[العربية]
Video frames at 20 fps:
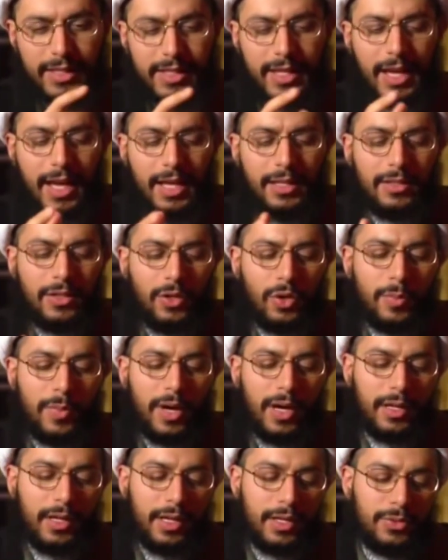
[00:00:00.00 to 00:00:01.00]
كانهم
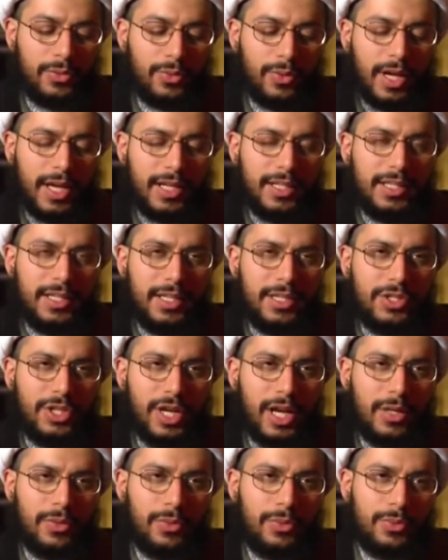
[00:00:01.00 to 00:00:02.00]
ارادوا ان
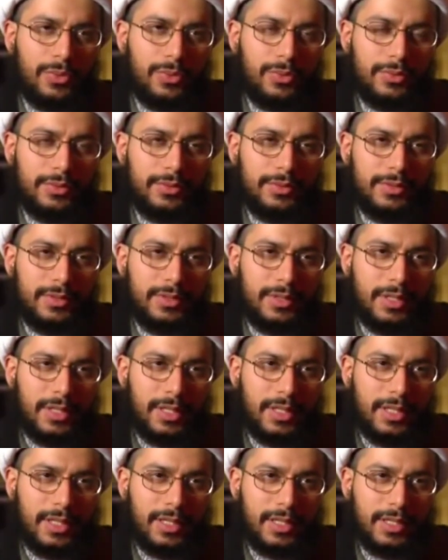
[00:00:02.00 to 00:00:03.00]
يجعلوا
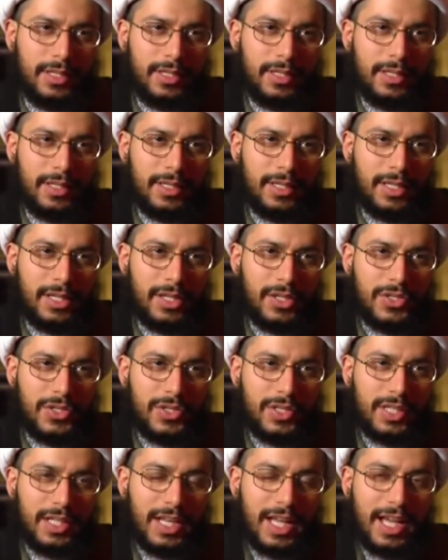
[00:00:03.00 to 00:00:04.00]

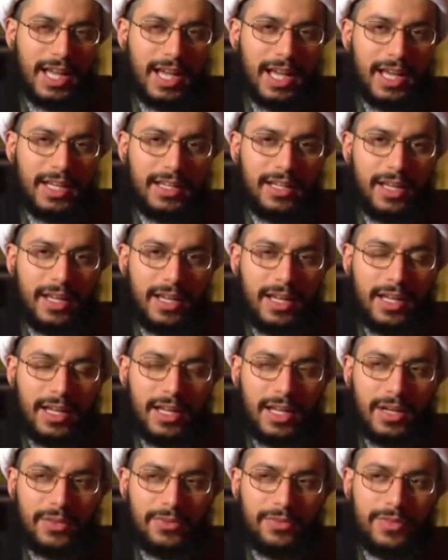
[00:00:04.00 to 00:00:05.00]
اصطلاحا
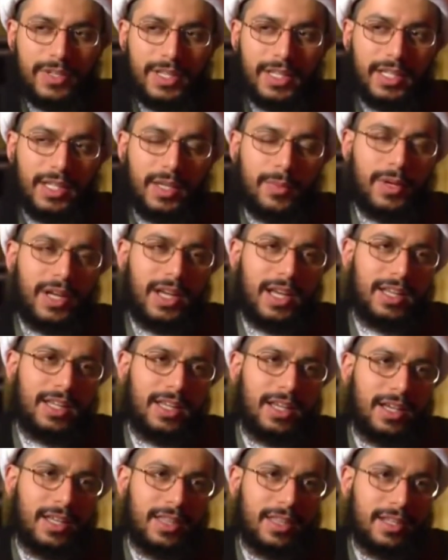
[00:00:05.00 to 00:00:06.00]
اخر في قبال
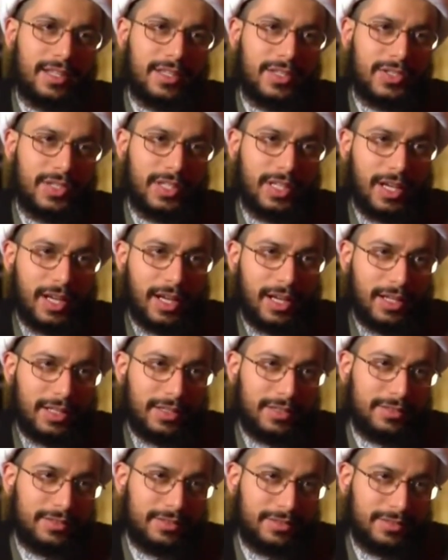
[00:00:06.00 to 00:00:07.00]
هذا الاصطلاح